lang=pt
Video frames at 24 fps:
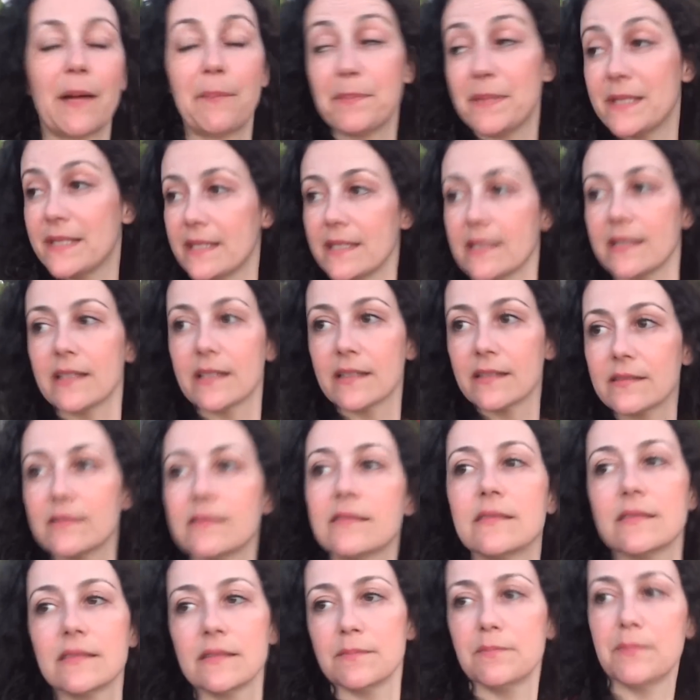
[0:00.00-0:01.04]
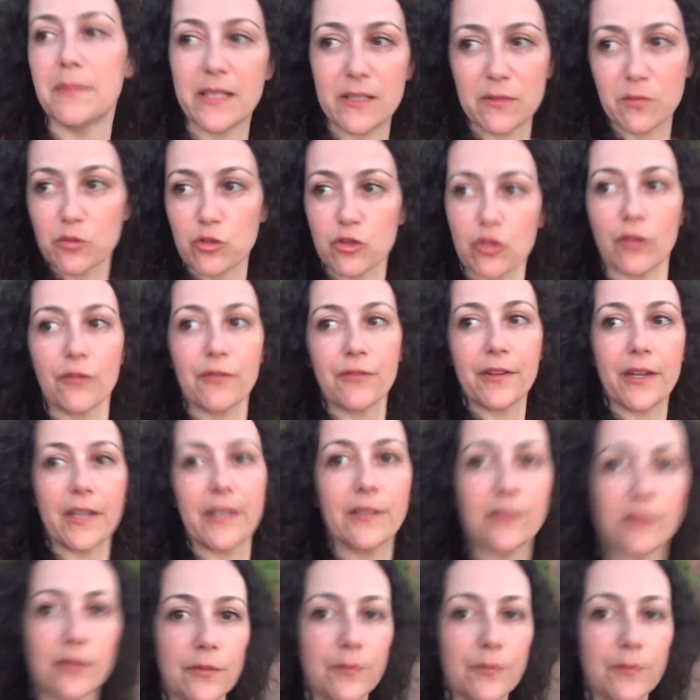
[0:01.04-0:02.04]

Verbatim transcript: a piscina mesmo chovendo.